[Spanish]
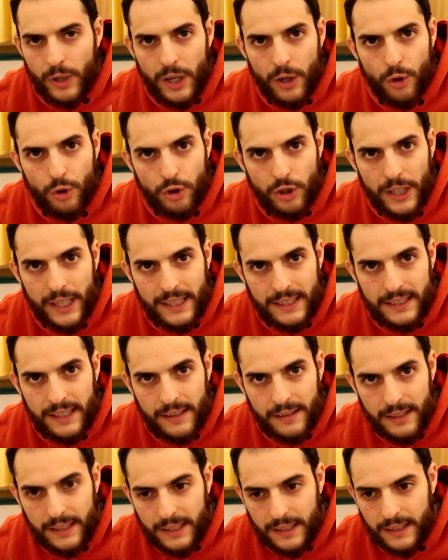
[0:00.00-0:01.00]
Una cosa es
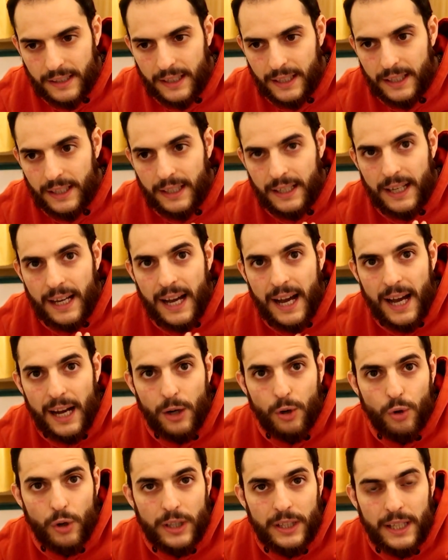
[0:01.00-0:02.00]
decir
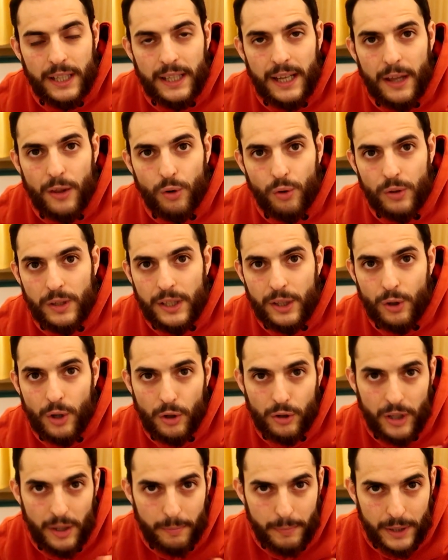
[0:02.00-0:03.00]
algo que te ha
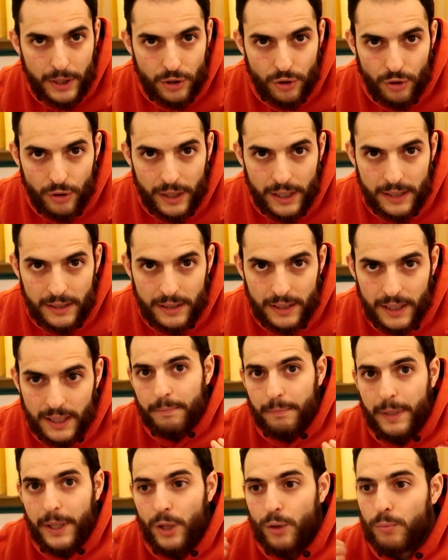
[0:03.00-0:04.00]
dolido a otras personas,
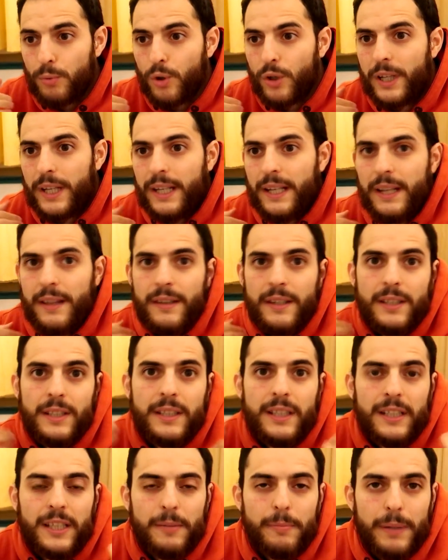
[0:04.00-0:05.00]
pero porque
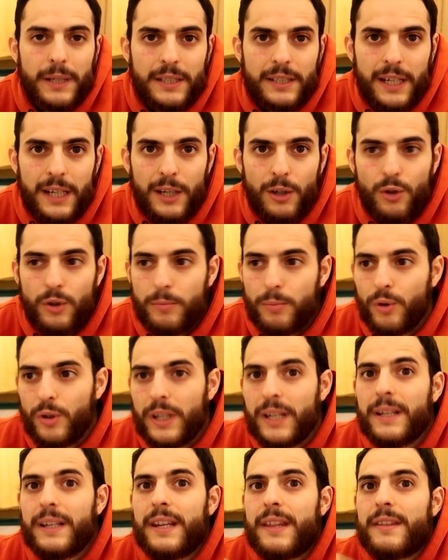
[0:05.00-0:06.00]
necesitas expresarlo y
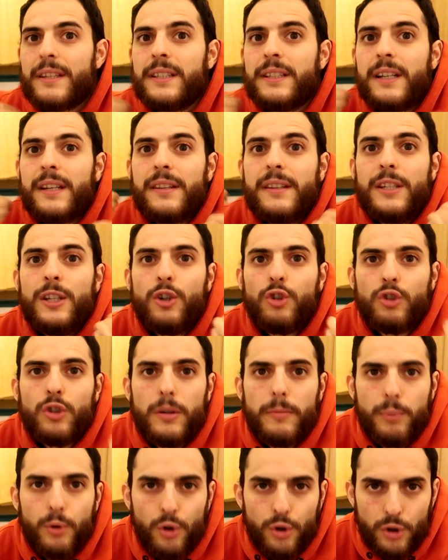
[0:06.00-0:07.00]
porque necesitas
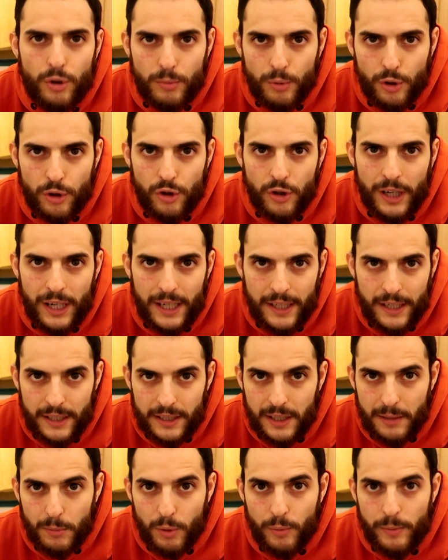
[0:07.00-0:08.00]
cierto apoyo emocional en
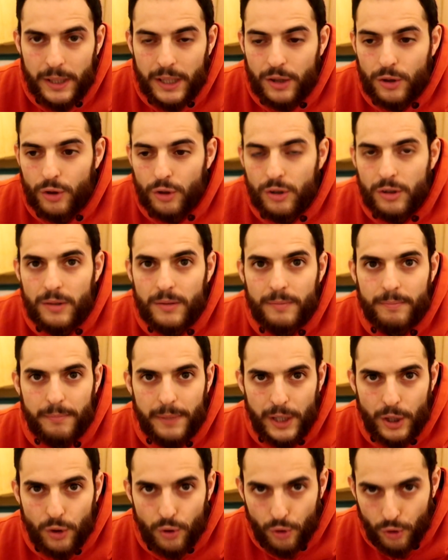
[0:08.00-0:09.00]
ese momento,
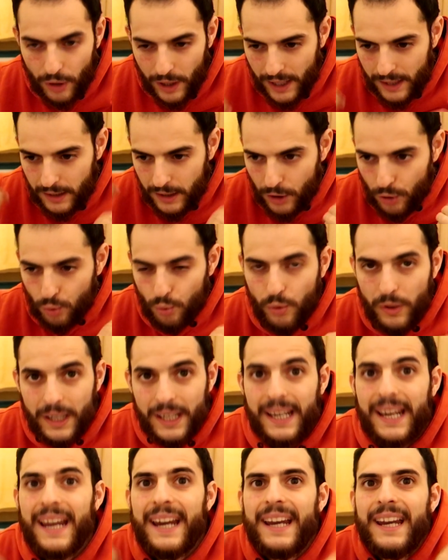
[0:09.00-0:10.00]
pero con la actitud
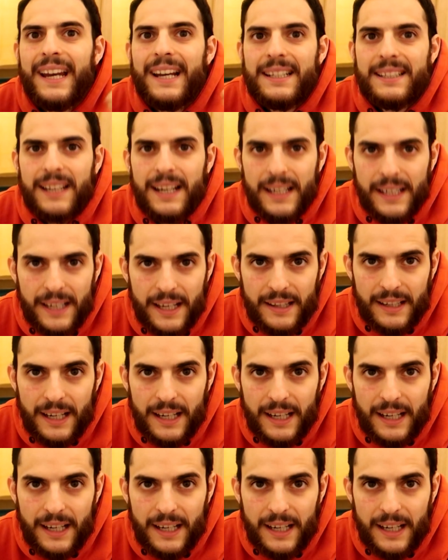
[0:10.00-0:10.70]
de querer salir